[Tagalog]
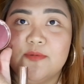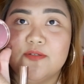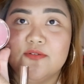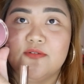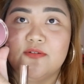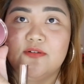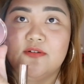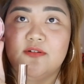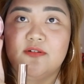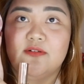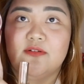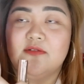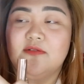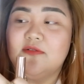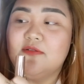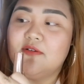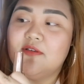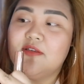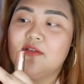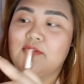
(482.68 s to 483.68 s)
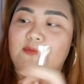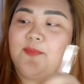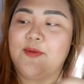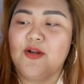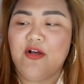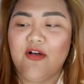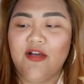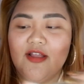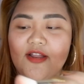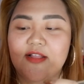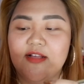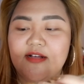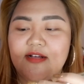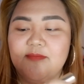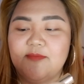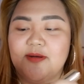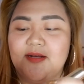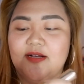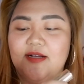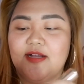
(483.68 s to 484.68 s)
basag, yan. Pero okay lang,
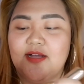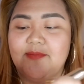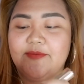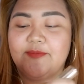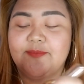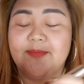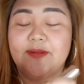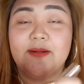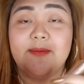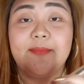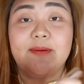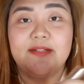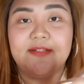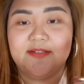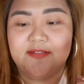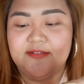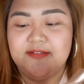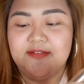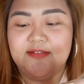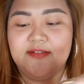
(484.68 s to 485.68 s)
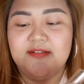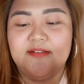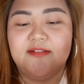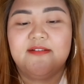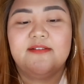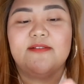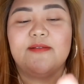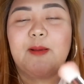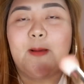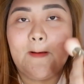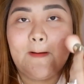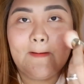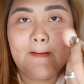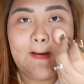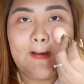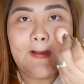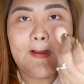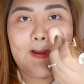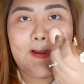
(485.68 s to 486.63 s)
magagamit pa naman. So,